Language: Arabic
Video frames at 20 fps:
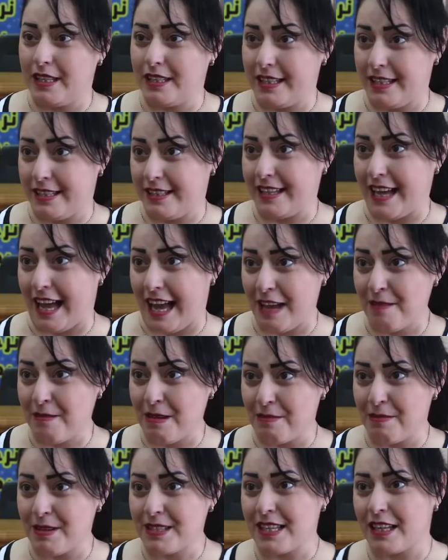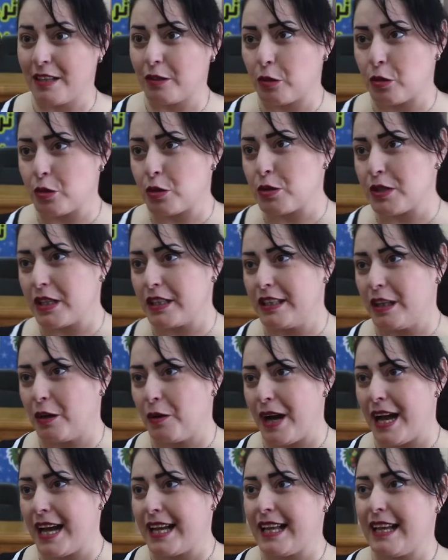لعمل مثلا خصوصا لو
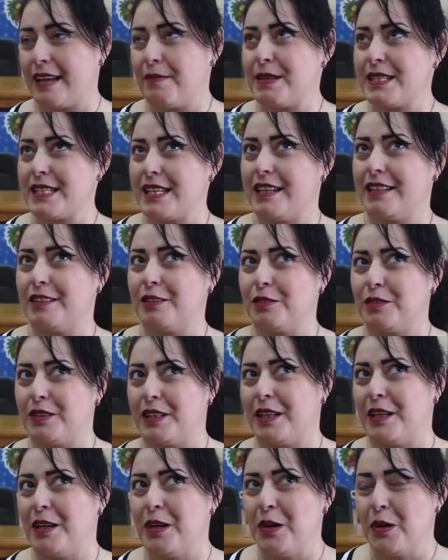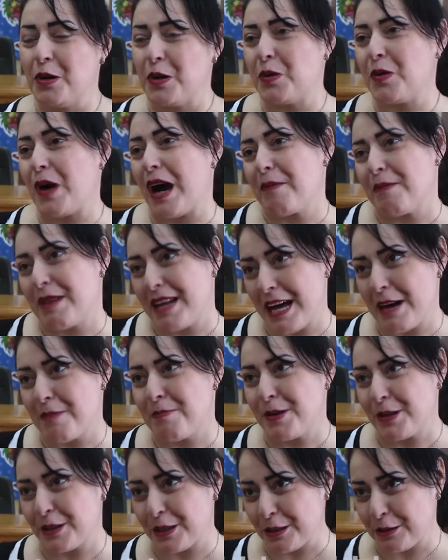حاجه مثلا هو عملها
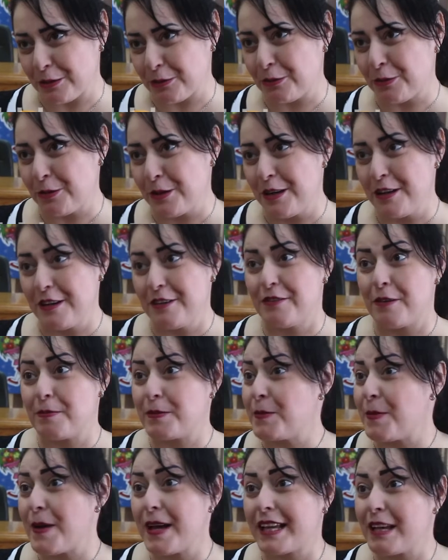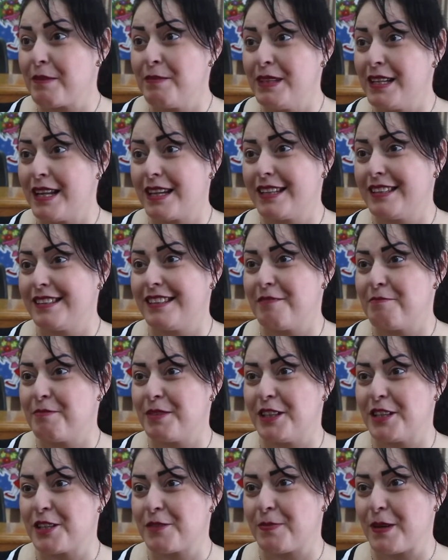بارادته فبتبقى جميله جدا
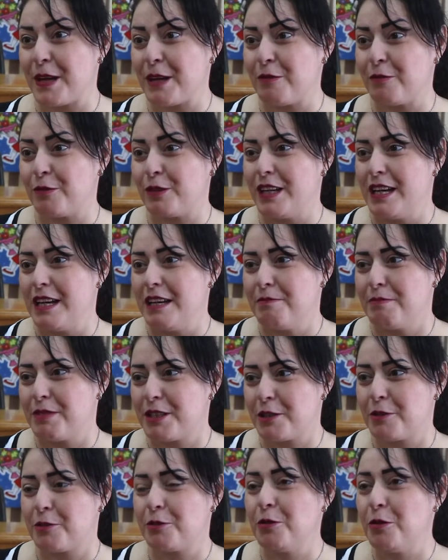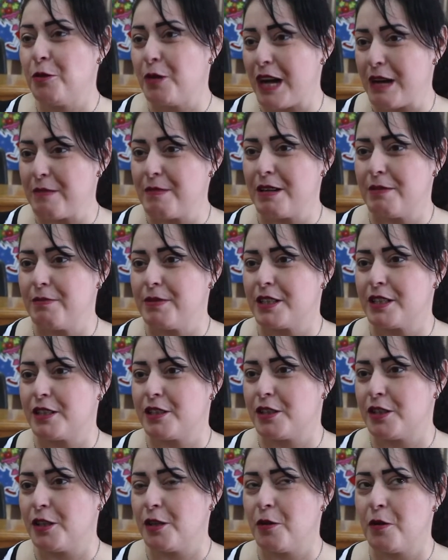بالنسبه له بتديله امل
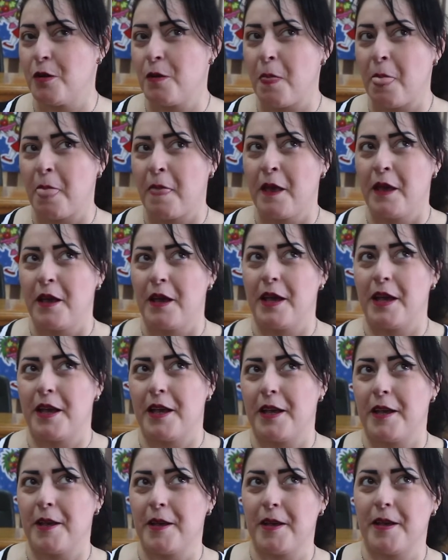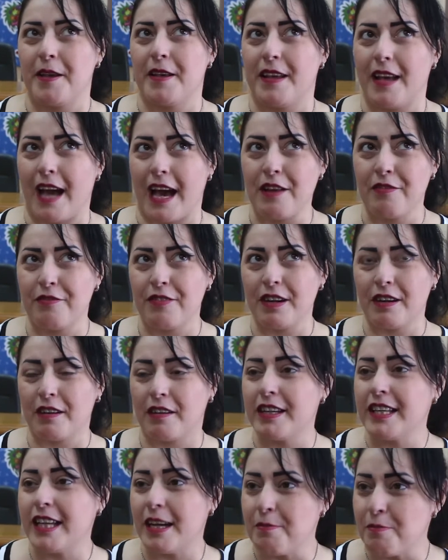بتديله آه عارفه
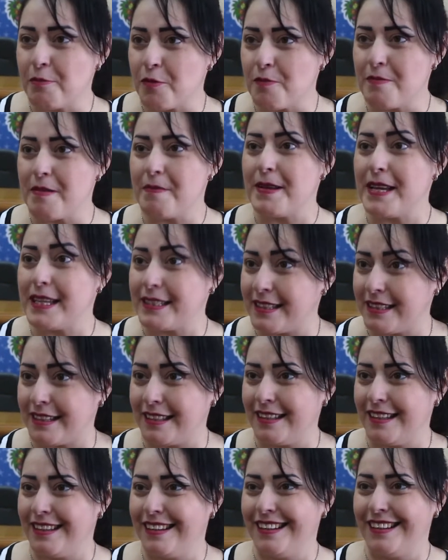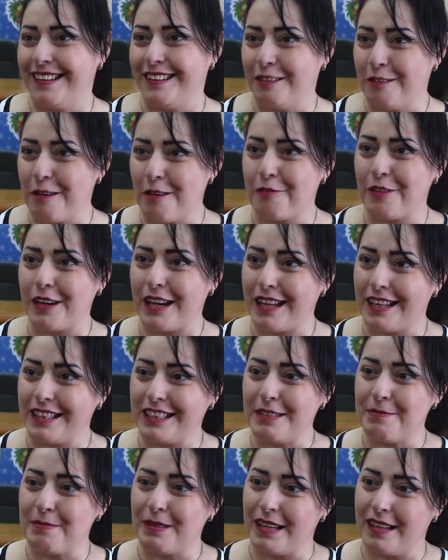قيم ومبادئ ان هو فعلا
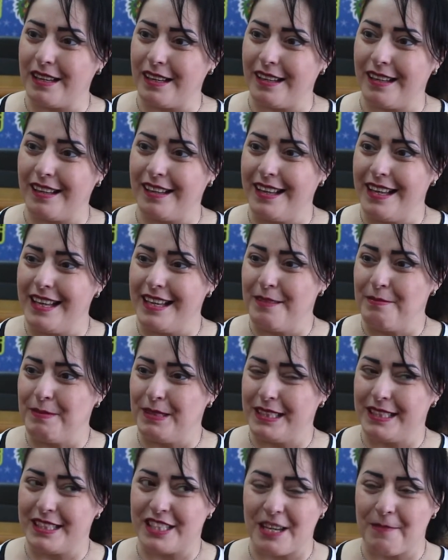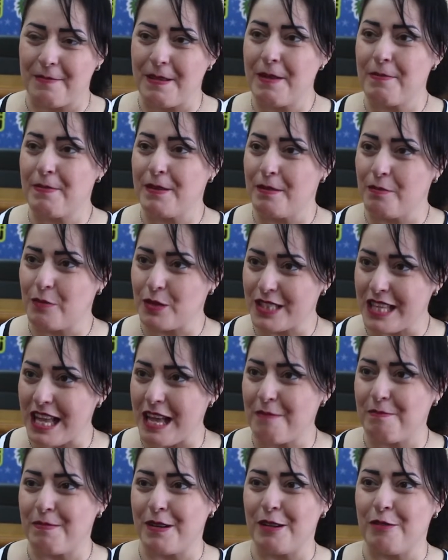يبقى من شباب
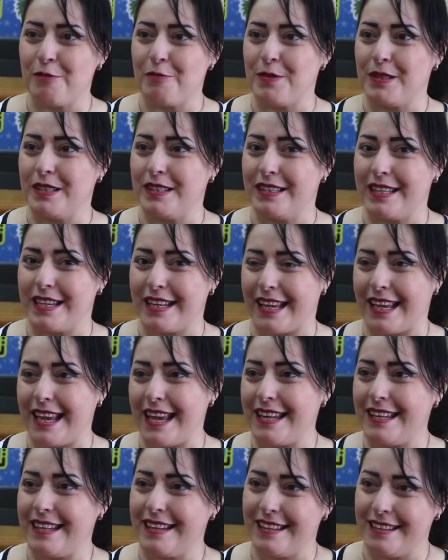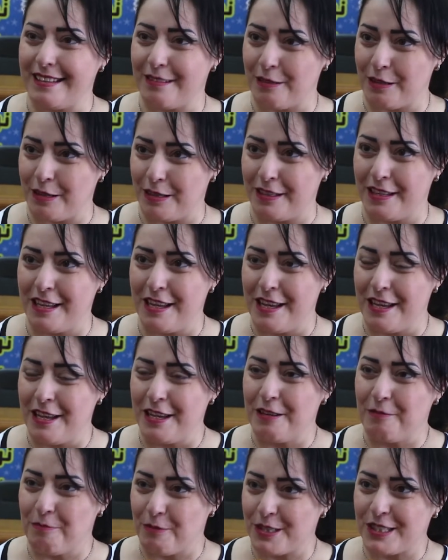المستقبل ومن رجال
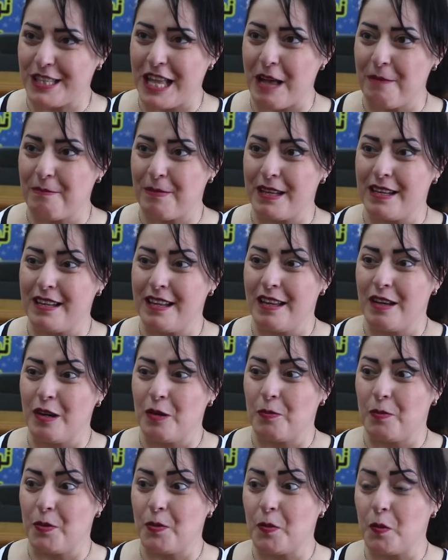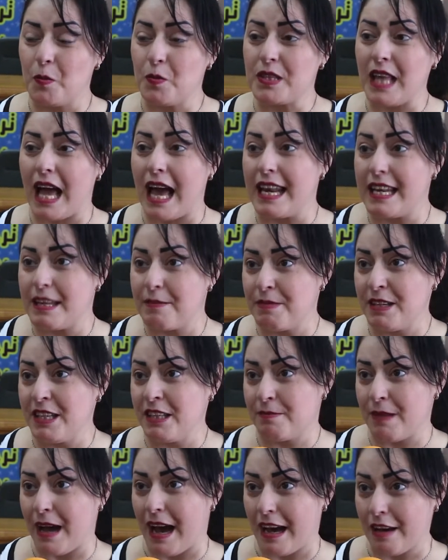المستقبل بيبقوا
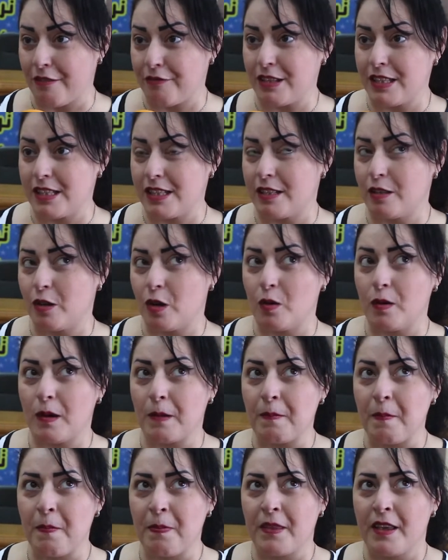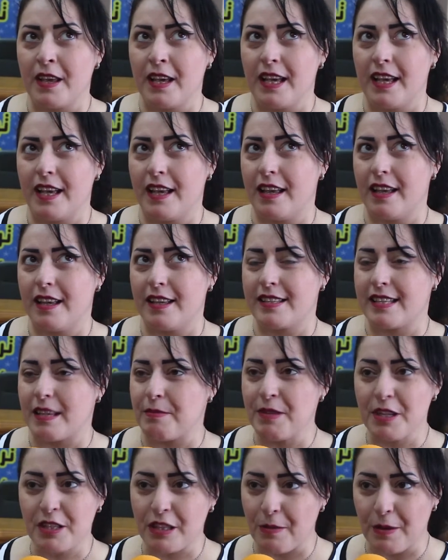متعلمين بقى عارفه انت اللي هو آه
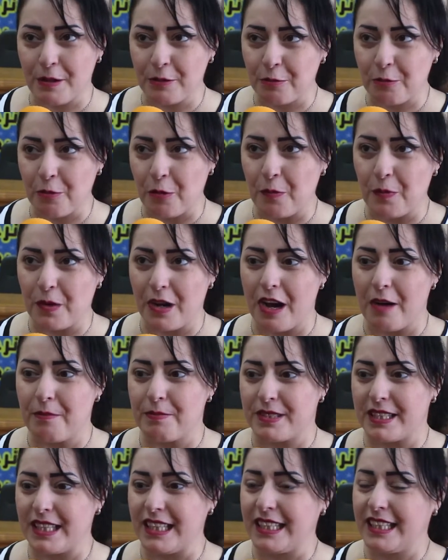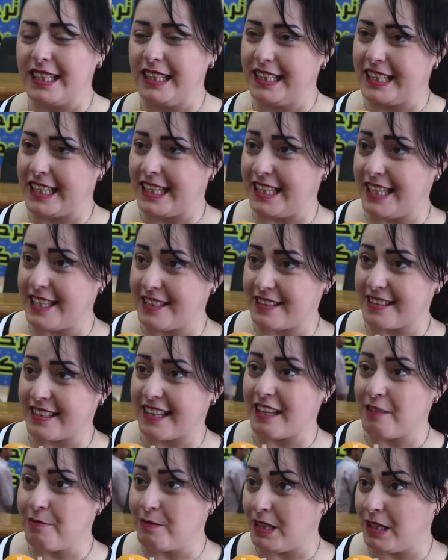سمير طبعا طول عمرها بتحكي حكايات
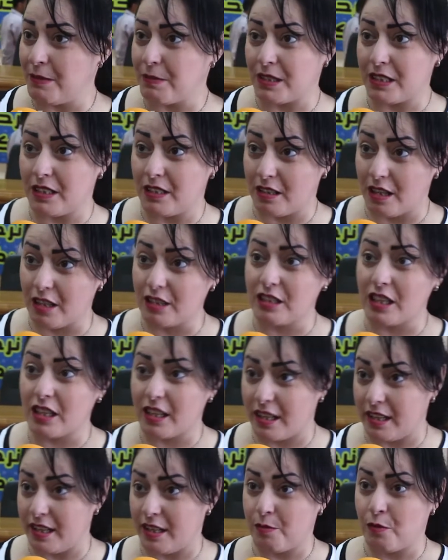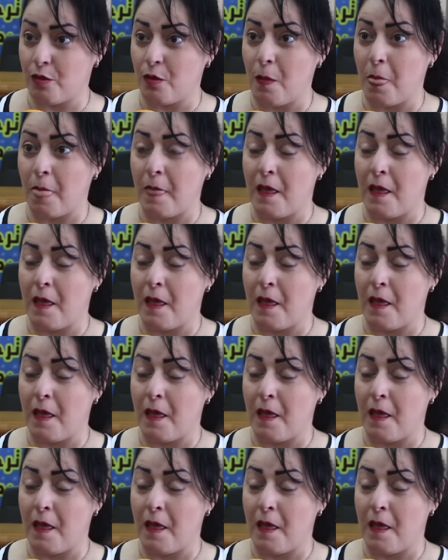جميله يمكن النهارده اتكلموا